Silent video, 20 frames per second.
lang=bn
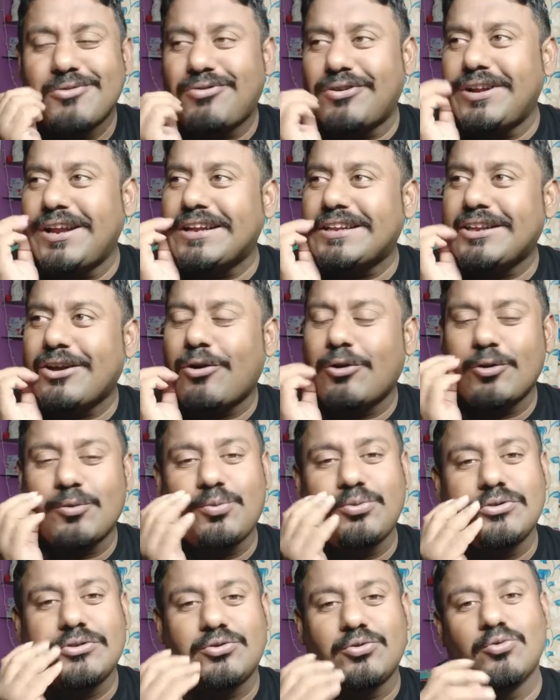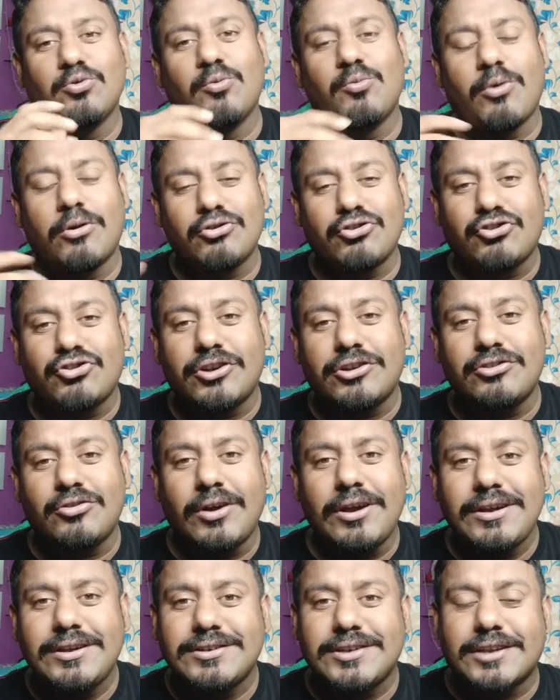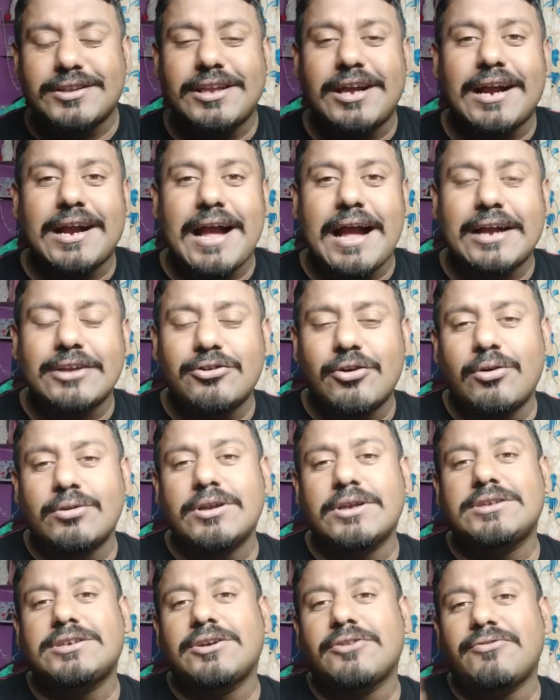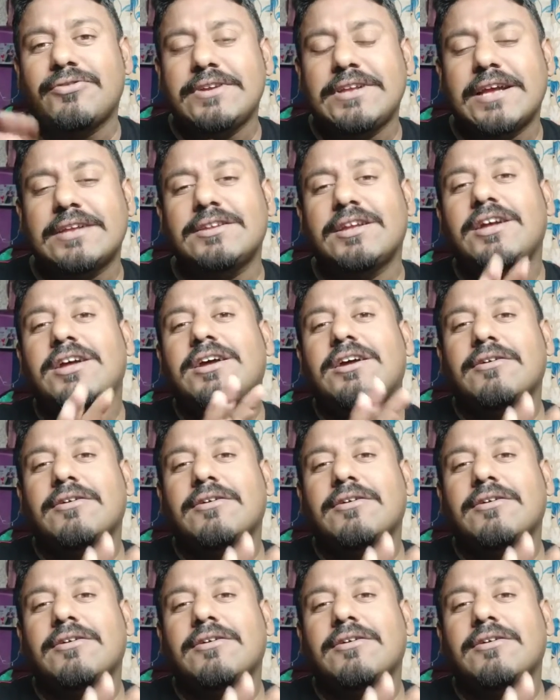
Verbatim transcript: ফলে একটা অদ্ভুত শুধু মনস্টার নয় সাথে এক ধরনের যে ভিলেন